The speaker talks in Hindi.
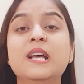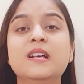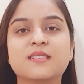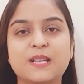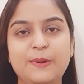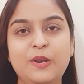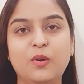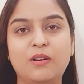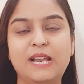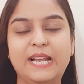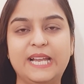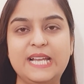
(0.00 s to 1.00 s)
सभी लोग
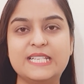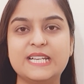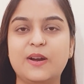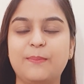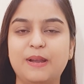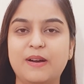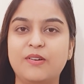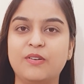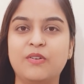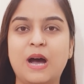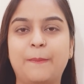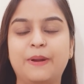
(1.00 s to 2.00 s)
क्लिक कीजिए अपना
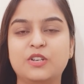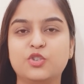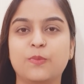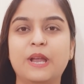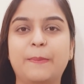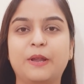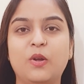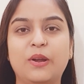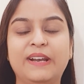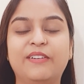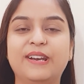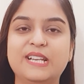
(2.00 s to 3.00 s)
वहाँ पर जो भी आपके लॉग
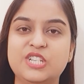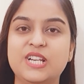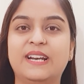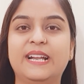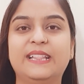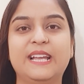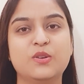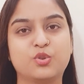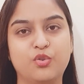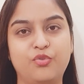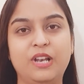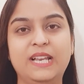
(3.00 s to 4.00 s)
इन क्रेडेंशियल रहते हैं
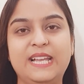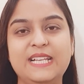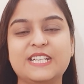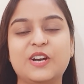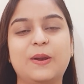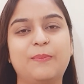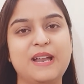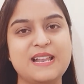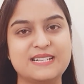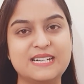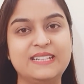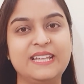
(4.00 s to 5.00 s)
उसको फिल कीजिए और अपना
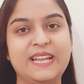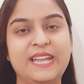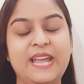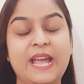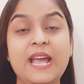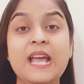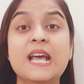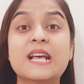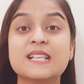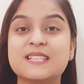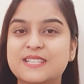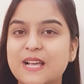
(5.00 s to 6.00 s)
रिजल्ट देखिए
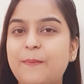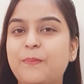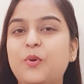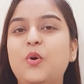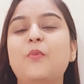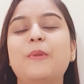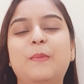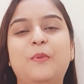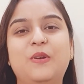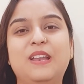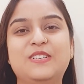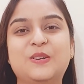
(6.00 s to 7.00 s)
सबको मैं
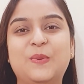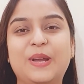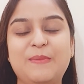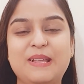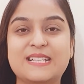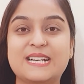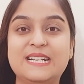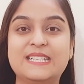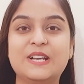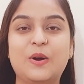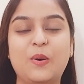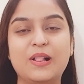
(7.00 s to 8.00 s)
बोलना चाहूँगी मेरे साइड
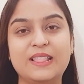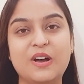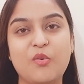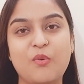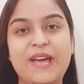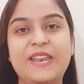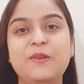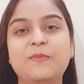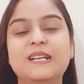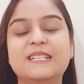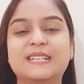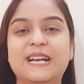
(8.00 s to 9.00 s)
से ऑल द वेरी
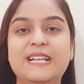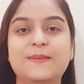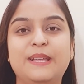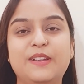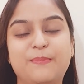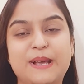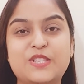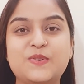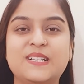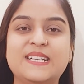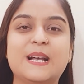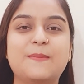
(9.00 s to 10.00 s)
बेस्ट गाइज मेरी बेस्ट
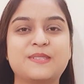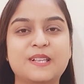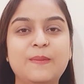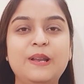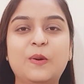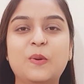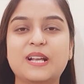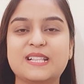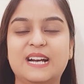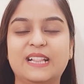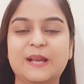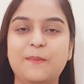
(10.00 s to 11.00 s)
विशेज आप सभी लोगों के
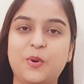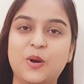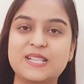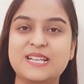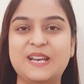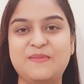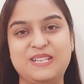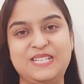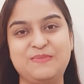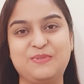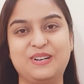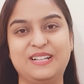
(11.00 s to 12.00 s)
साथ हैं बहुत सारे बच्चे
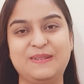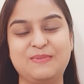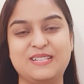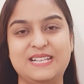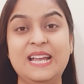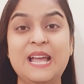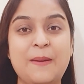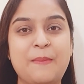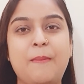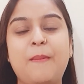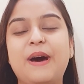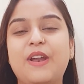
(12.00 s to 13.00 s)
बोल रहे थे मुझसे
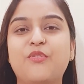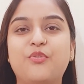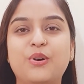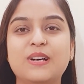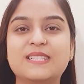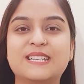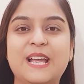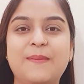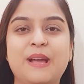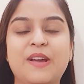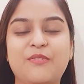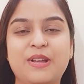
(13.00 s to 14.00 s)
मैम हमारा फर्स्ट टाइम
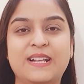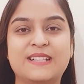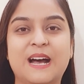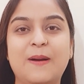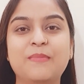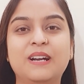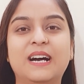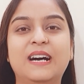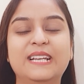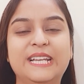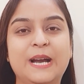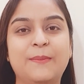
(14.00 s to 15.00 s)
है एग्जाम का
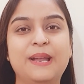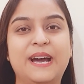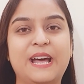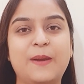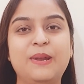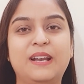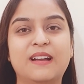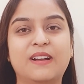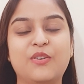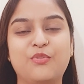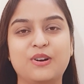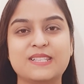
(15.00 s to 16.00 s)
ये हमने आर आरबी क्लग
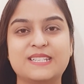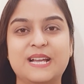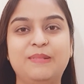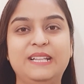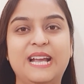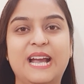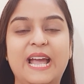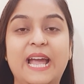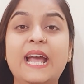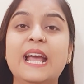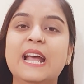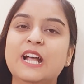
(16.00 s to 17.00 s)
का फर्स्ट टाइम दिया है
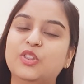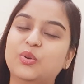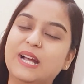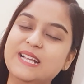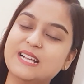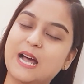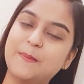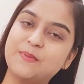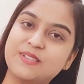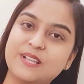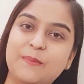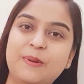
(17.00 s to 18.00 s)
तो गाइज आप
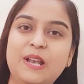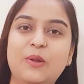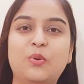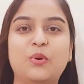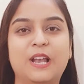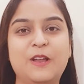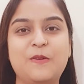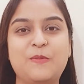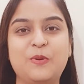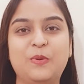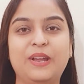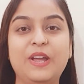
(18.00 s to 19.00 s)
सभी लोगों के लिए मैं
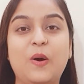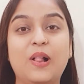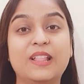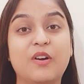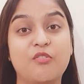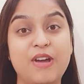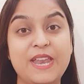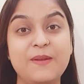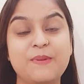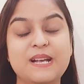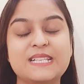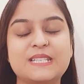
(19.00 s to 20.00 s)
बोलूँगी ऑल द वेरी
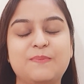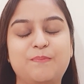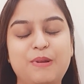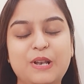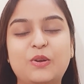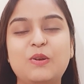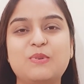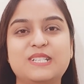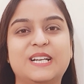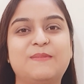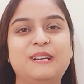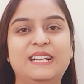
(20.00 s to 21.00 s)
बेस्ट बिल्कुल मुझे
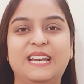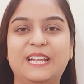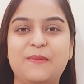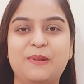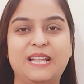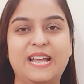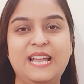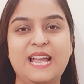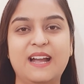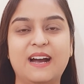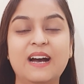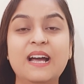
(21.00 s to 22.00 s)
कमेंट करके
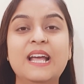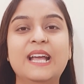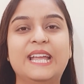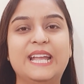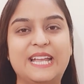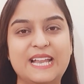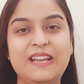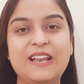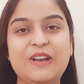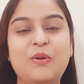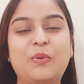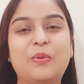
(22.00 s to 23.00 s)
बताइएगा कि किन
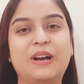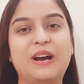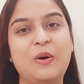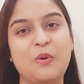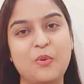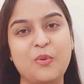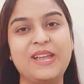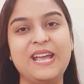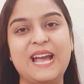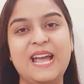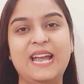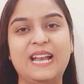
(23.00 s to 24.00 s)
किन लोगों का हो गया
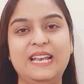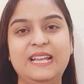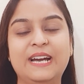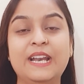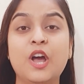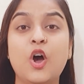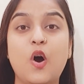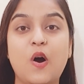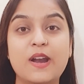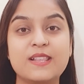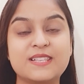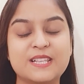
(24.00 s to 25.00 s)
है क्लियर
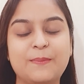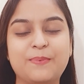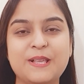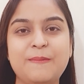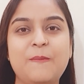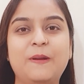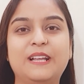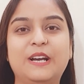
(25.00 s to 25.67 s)
और सबसे मैं बता